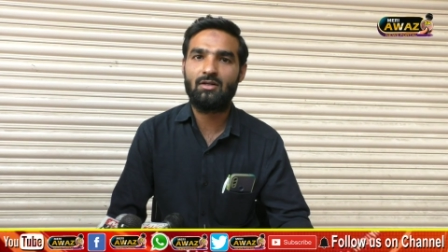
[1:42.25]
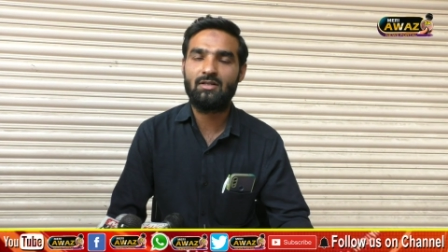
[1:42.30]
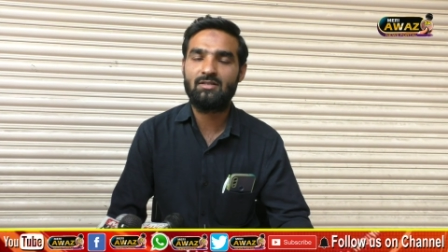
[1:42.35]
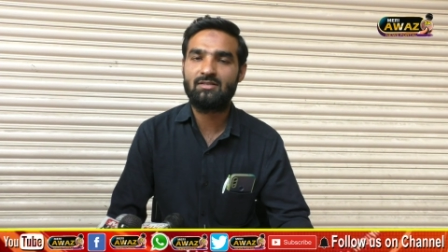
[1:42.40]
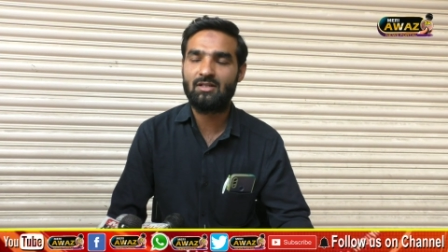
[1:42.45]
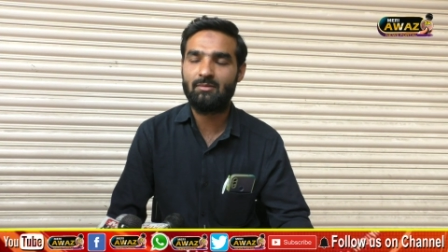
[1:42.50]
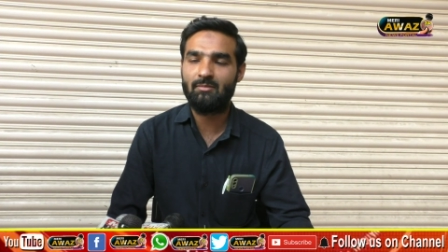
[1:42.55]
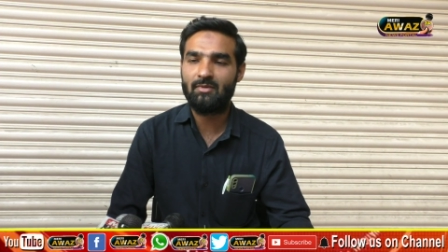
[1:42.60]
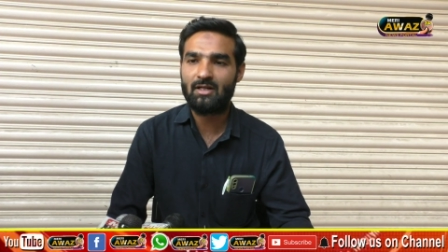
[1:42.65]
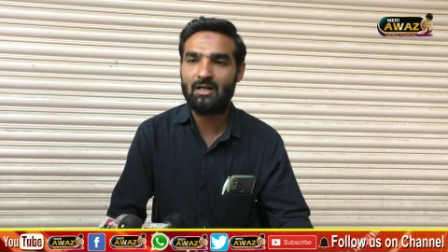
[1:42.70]

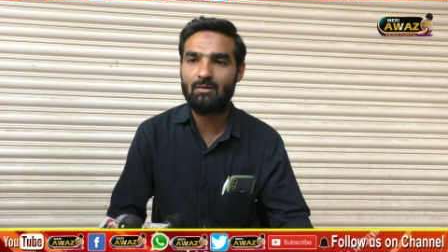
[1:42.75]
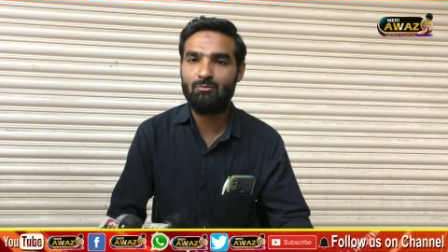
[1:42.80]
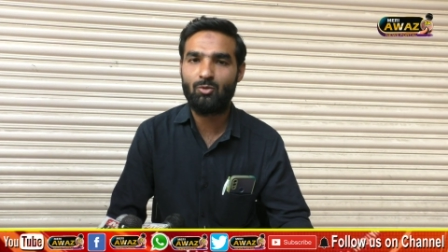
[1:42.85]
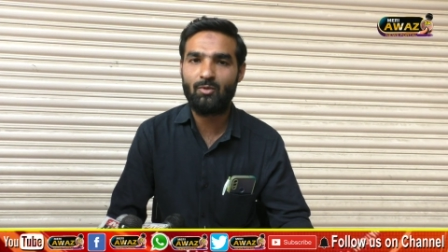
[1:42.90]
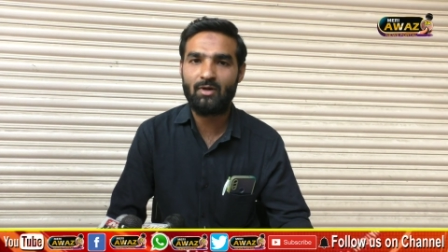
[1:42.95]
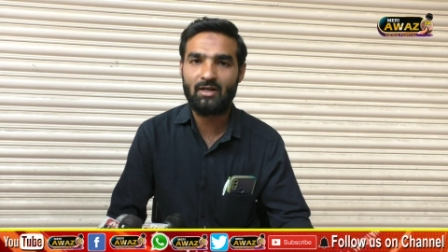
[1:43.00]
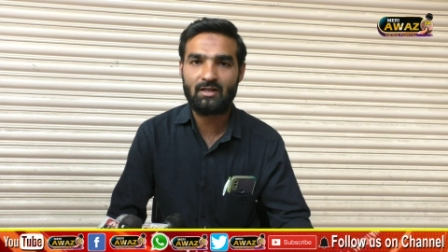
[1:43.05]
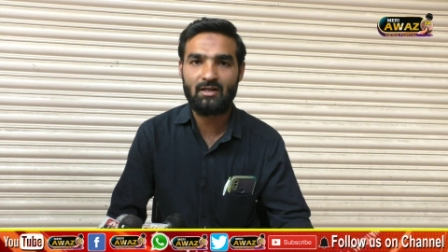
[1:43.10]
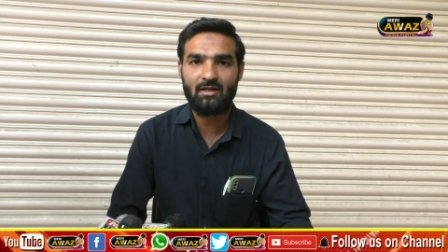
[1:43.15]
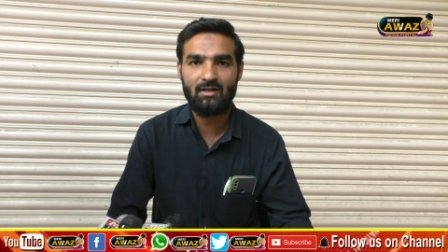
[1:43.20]
इससे मेरा
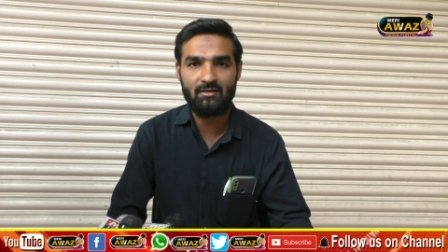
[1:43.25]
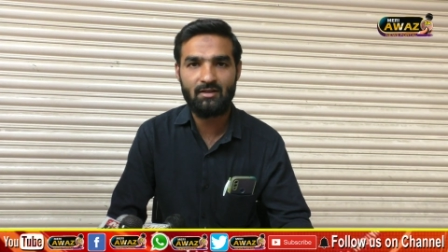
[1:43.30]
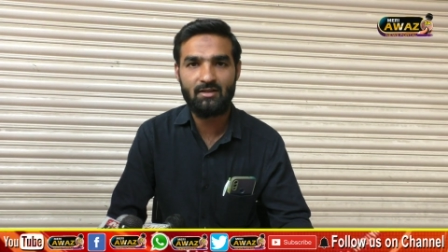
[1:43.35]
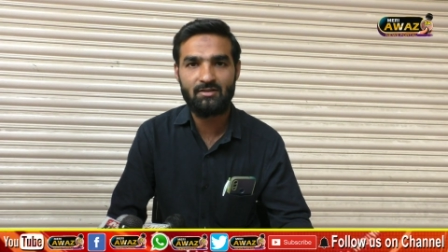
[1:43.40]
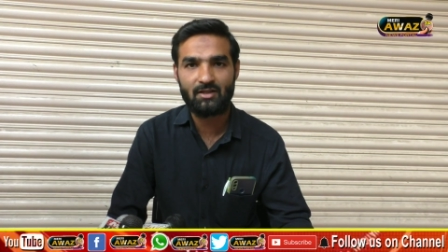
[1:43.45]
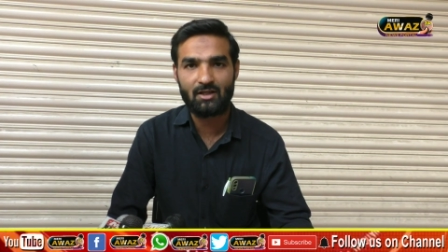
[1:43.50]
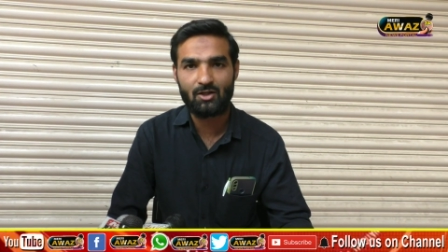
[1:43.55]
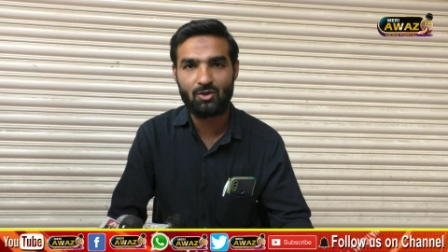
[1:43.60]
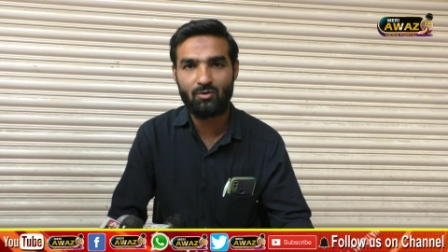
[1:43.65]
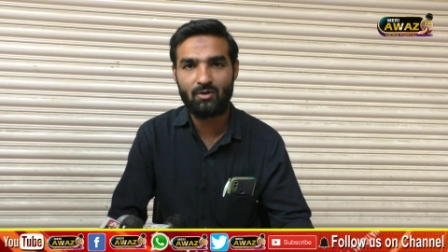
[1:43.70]
मोबाइल का लेन देन
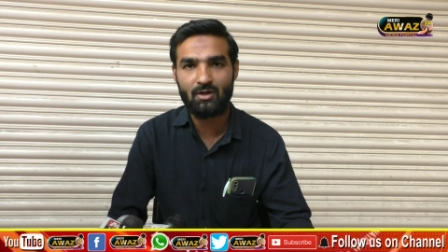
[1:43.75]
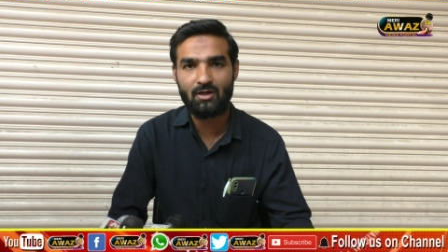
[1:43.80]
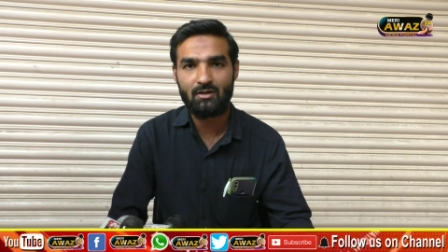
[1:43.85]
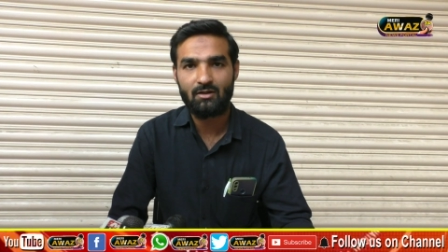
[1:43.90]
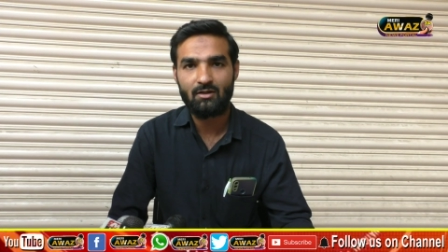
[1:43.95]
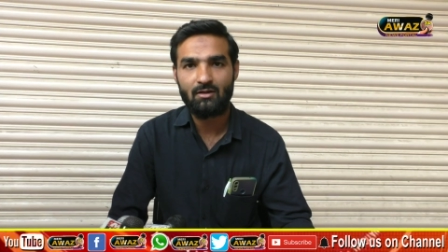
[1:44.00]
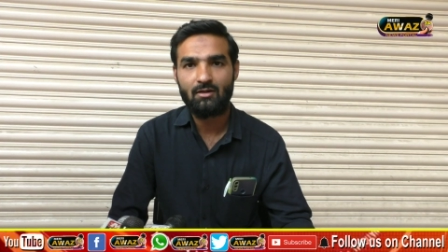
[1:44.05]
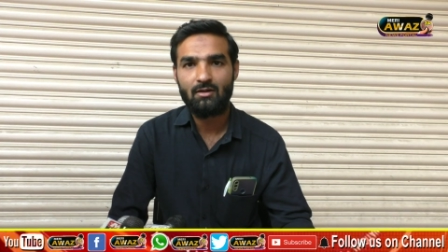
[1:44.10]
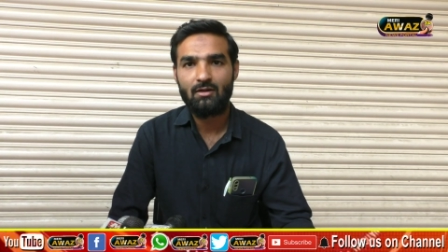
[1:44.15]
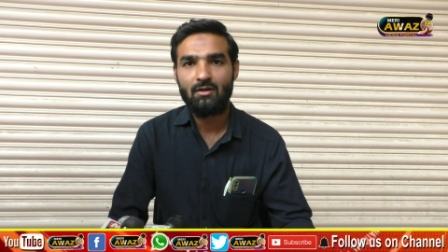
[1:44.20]
चालू
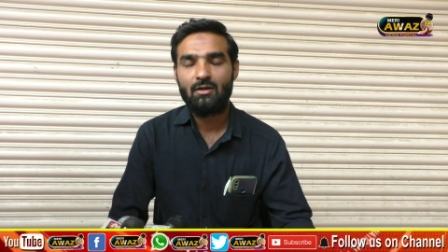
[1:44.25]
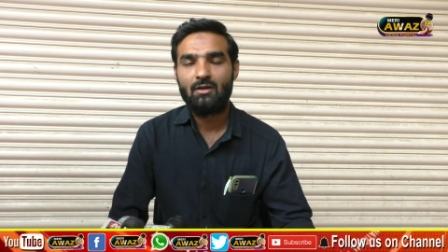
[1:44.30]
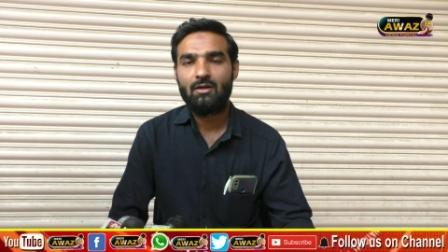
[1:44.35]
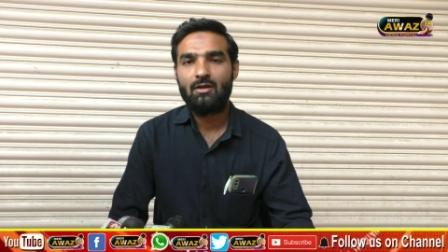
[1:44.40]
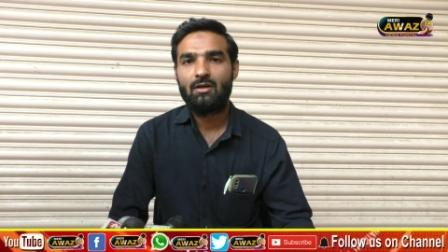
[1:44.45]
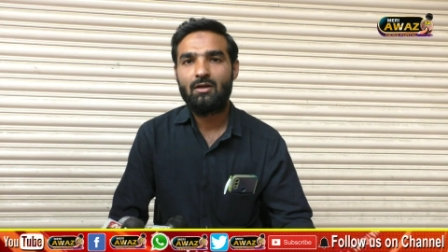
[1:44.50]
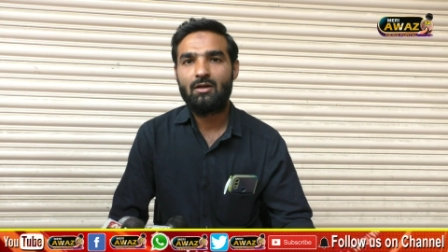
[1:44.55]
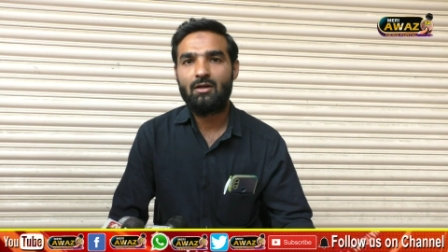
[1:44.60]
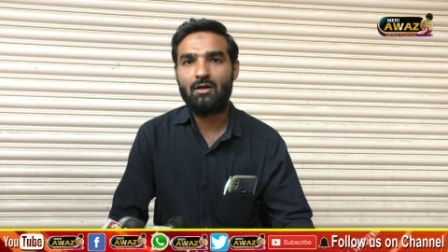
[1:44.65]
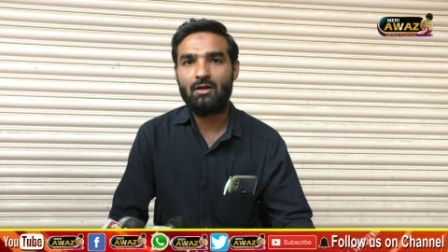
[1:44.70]

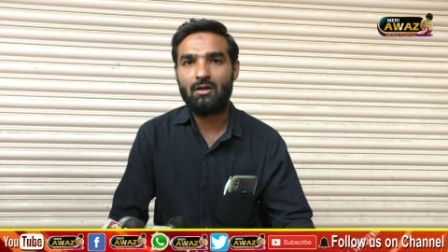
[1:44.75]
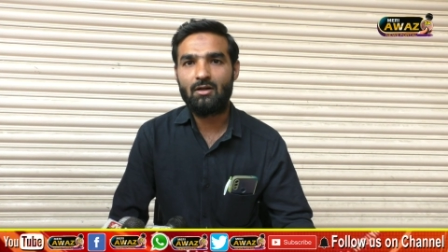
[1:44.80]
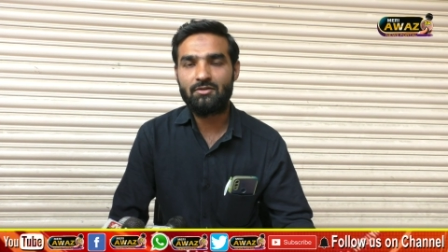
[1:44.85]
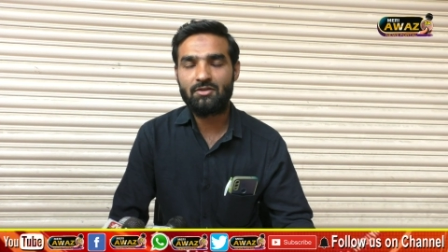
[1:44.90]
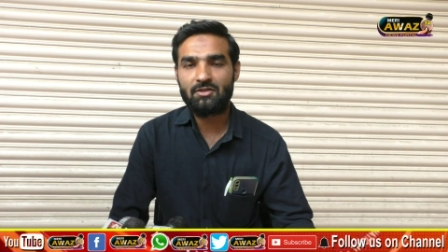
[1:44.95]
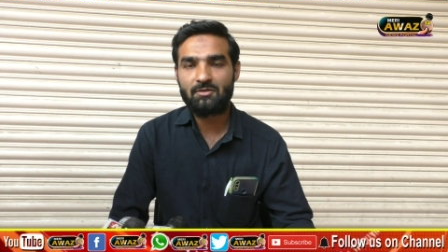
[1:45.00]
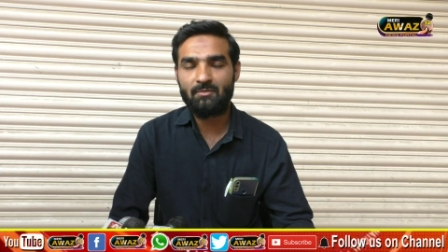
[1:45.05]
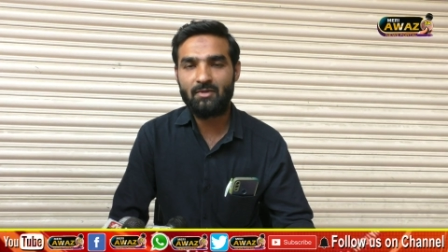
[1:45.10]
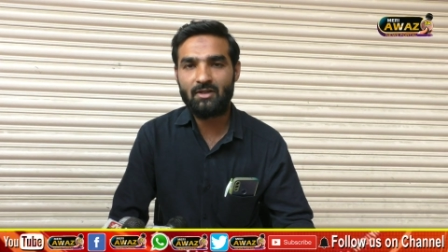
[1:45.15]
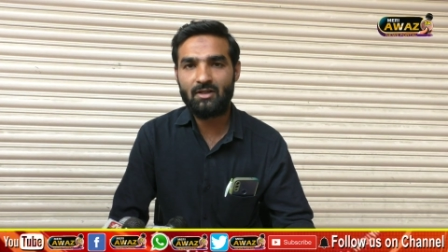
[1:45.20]
हुआ
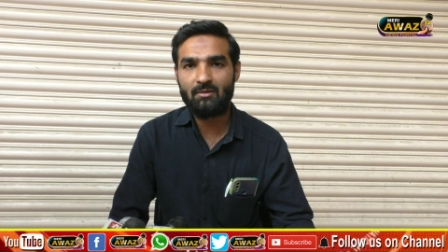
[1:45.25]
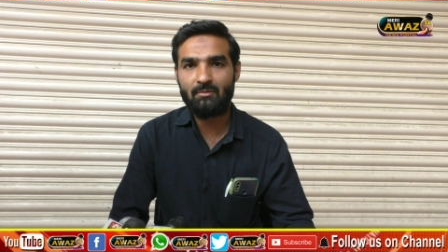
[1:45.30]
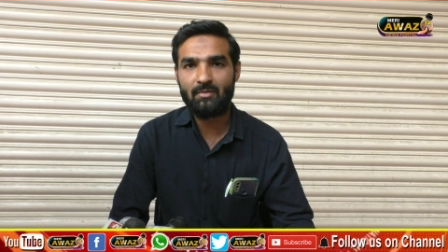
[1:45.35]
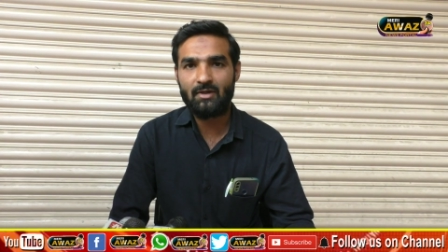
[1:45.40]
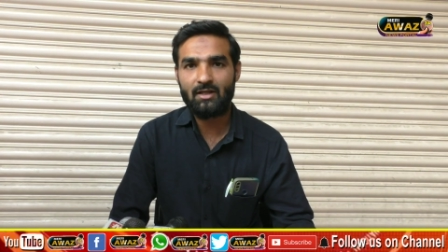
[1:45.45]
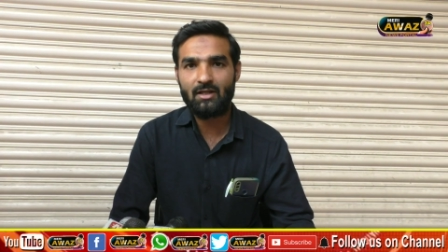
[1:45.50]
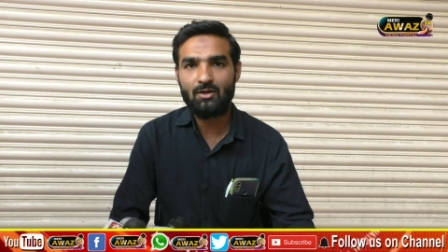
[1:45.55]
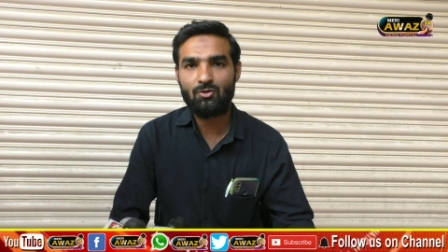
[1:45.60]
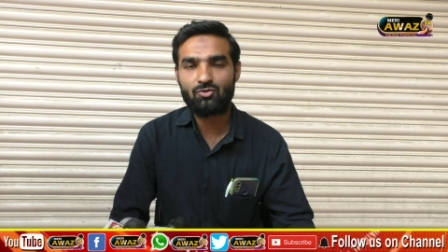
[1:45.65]
जिसमें मैंने